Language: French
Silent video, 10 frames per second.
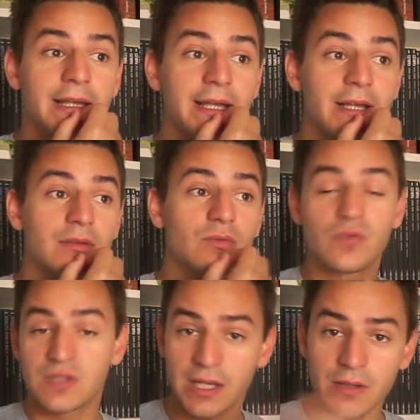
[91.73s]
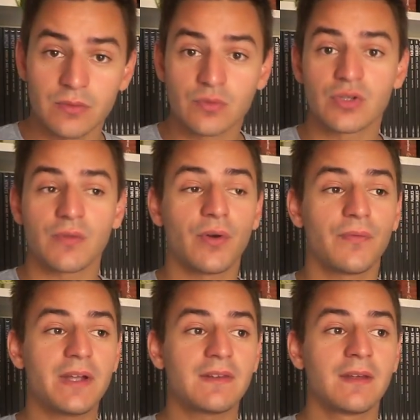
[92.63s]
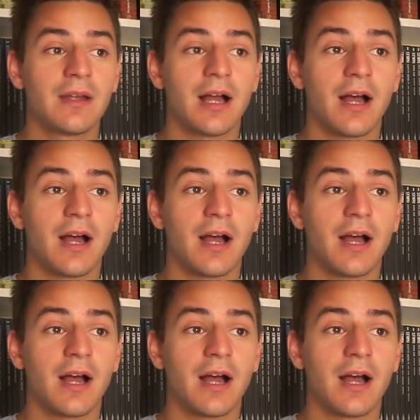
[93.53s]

et tout ça nous offre en fait